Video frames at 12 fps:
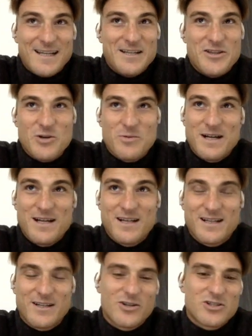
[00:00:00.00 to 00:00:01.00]
El
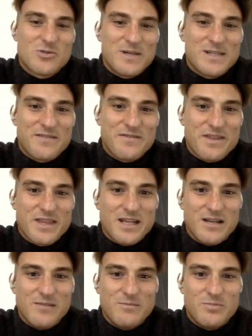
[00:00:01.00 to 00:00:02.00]
idioma creo que es lo más
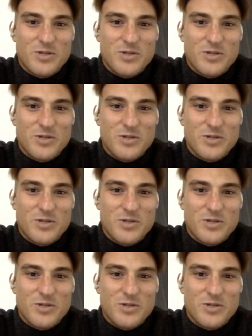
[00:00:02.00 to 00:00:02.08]
difícil,